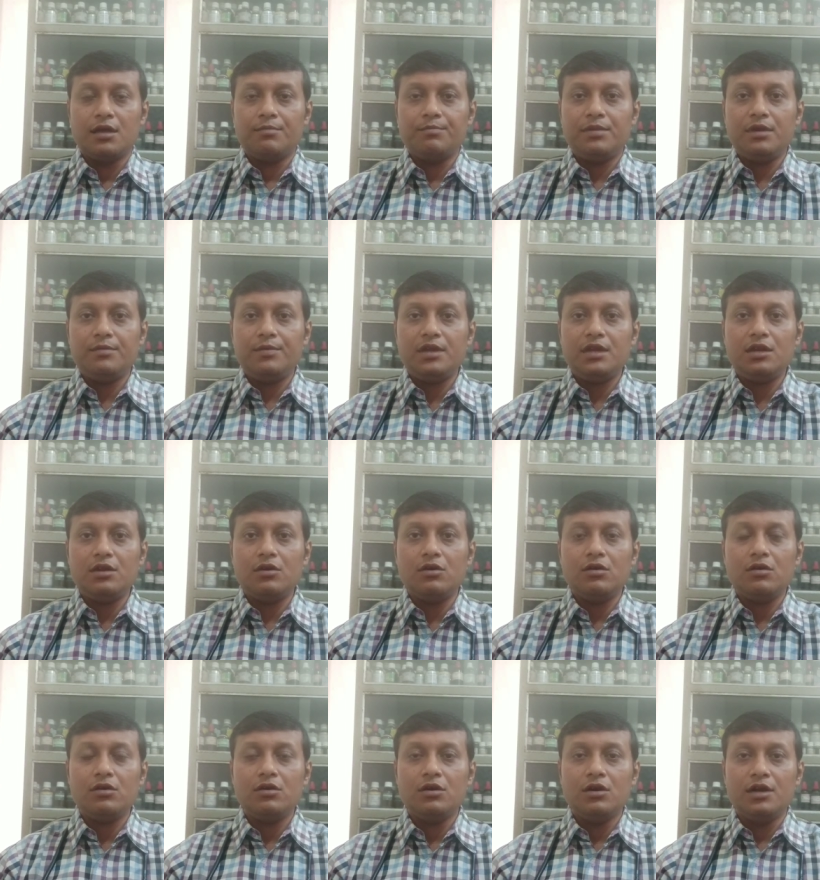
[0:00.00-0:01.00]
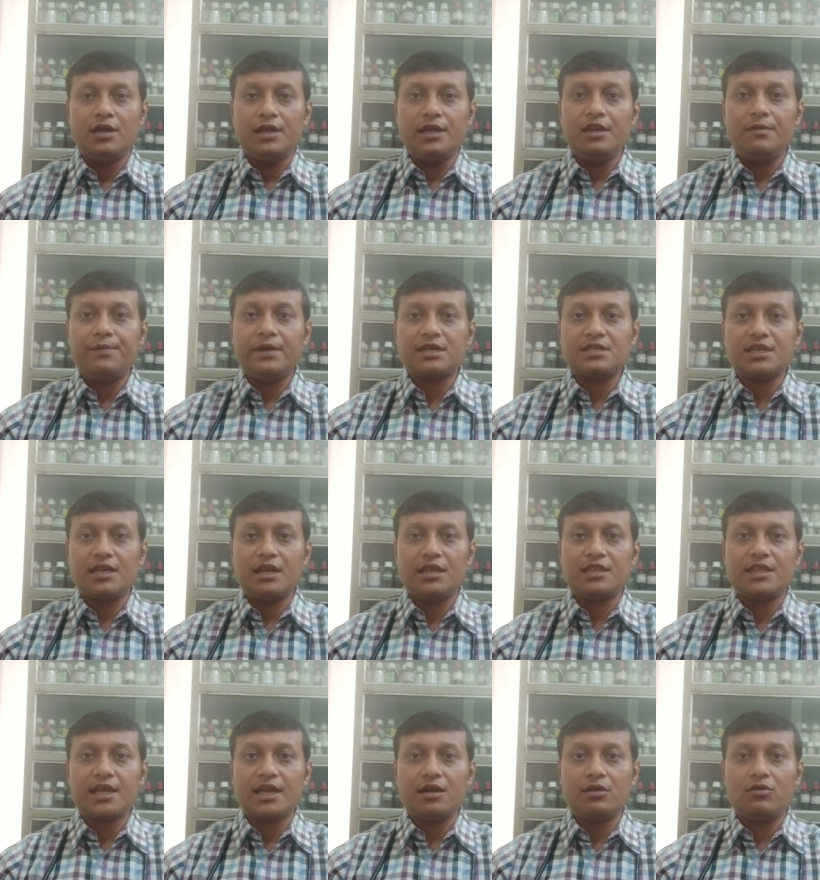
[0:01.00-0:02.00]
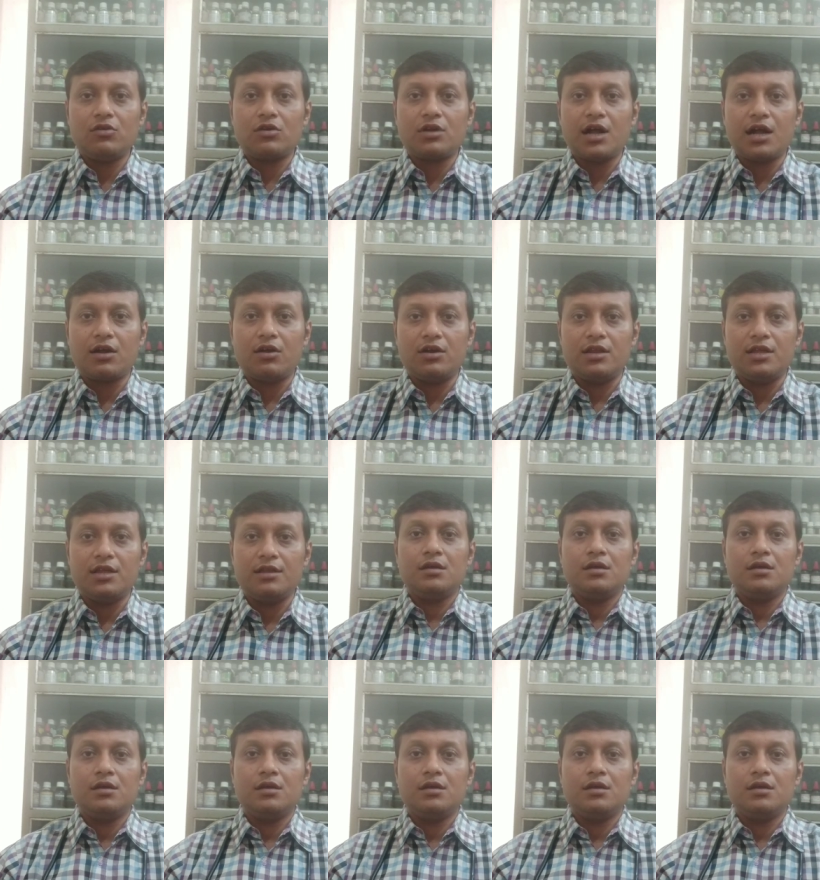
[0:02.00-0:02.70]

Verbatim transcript: বিভিন্ন ইনফেকশনের থেকেও রক্ষা করে